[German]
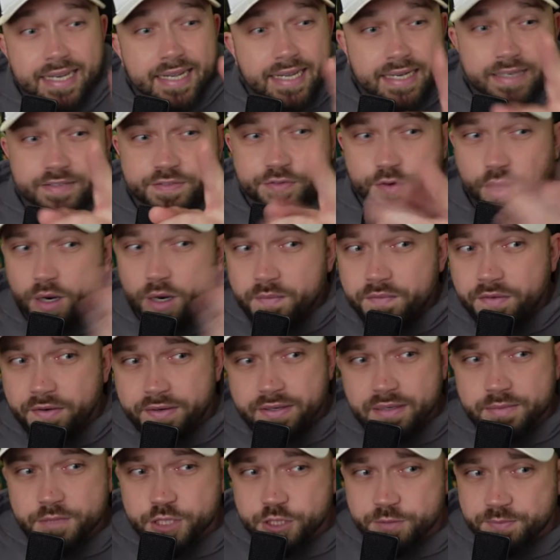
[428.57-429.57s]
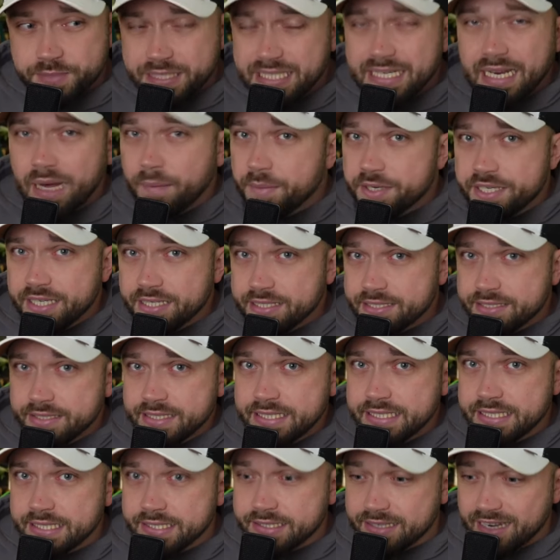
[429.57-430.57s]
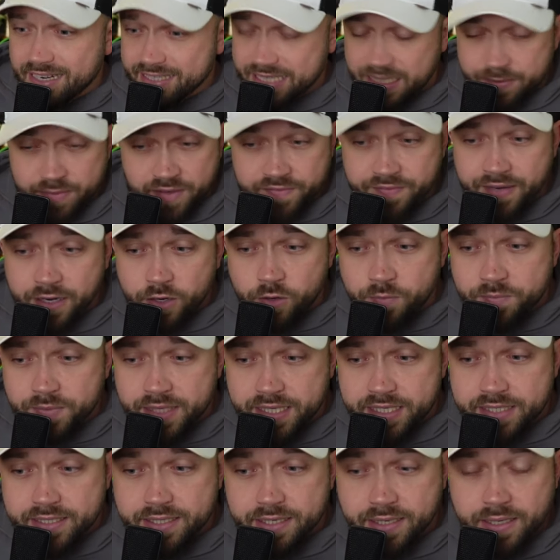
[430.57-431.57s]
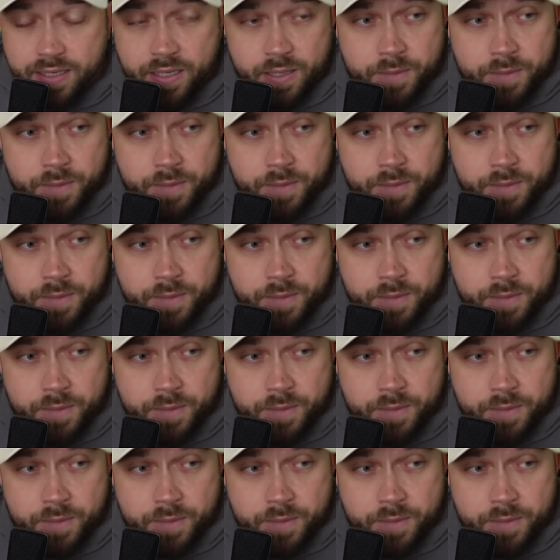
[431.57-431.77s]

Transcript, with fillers: In Form von einem Spiel habe ich jetzt nicht gedacht, aber warum nicht?